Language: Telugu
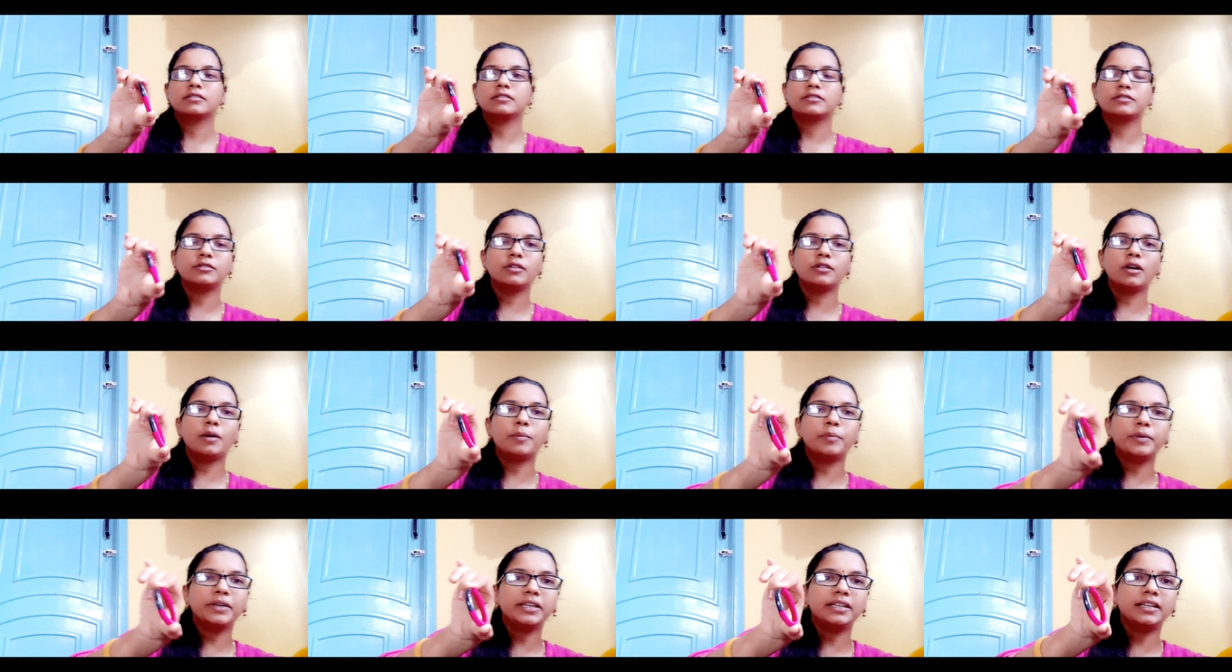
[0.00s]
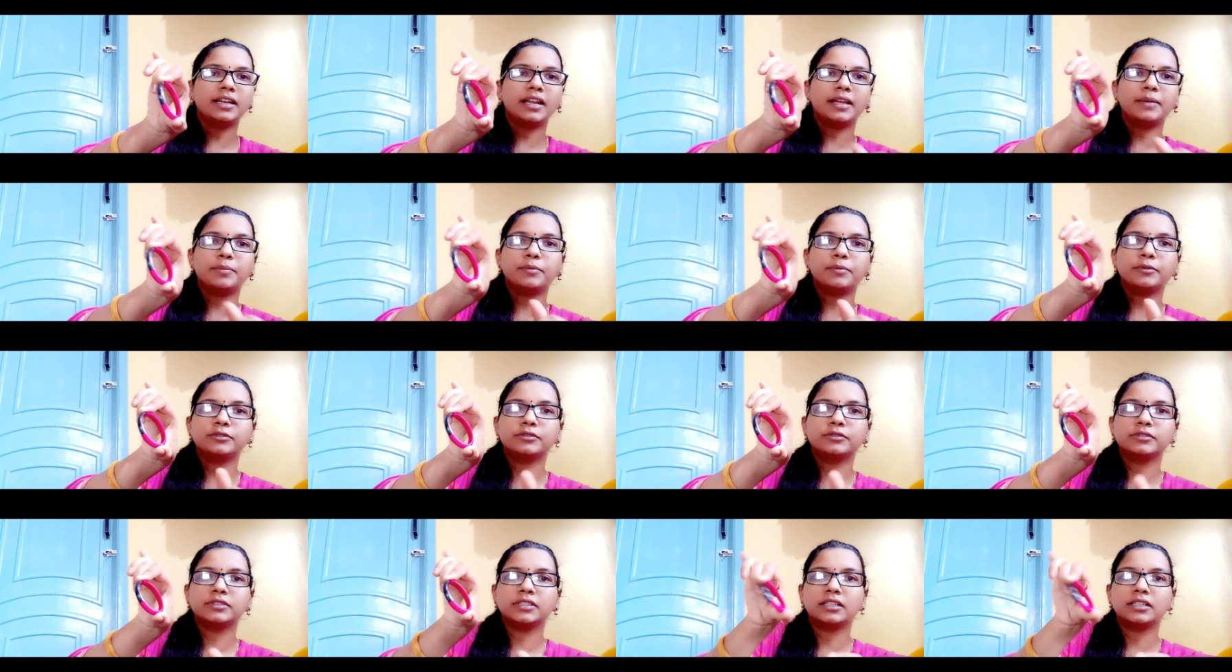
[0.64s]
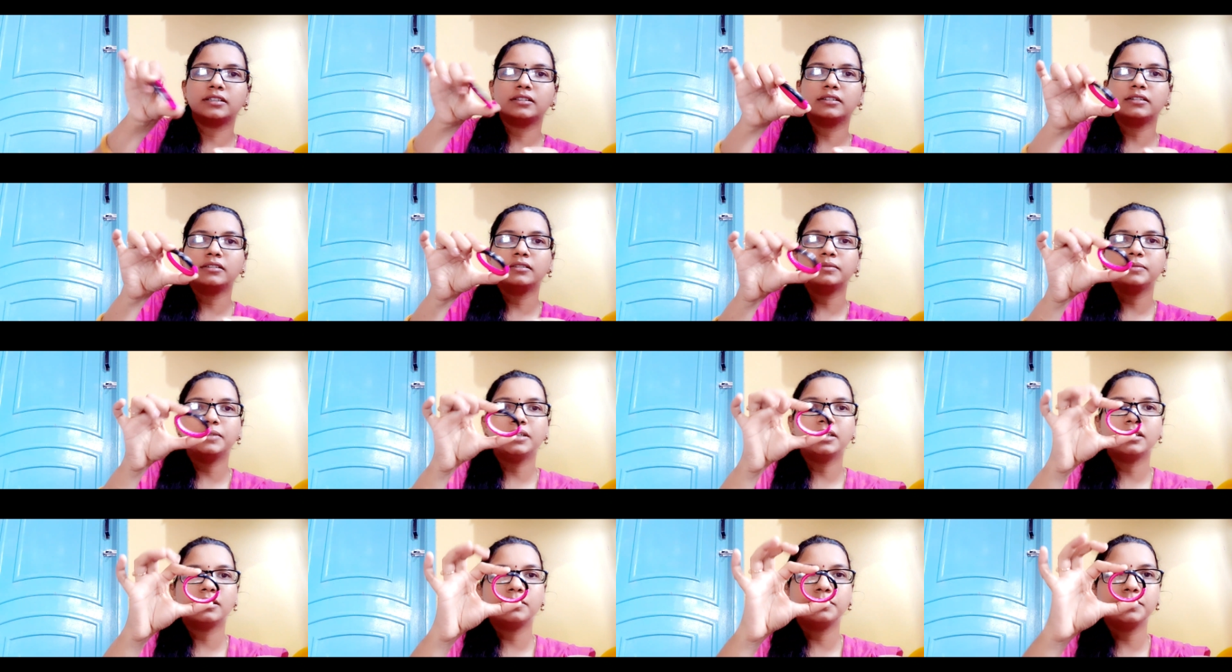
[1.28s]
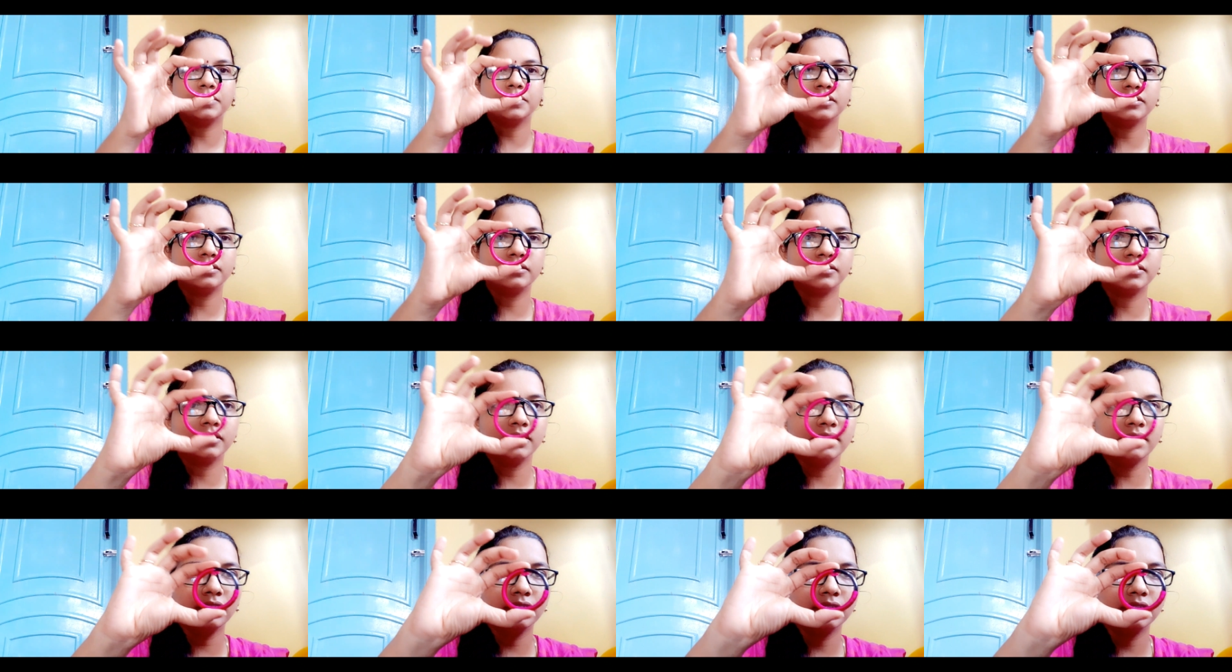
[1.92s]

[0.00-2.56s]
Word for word: సో అప్పుడు ఇట్లా అయిపోతుంది కదా కనిపిస్తుందా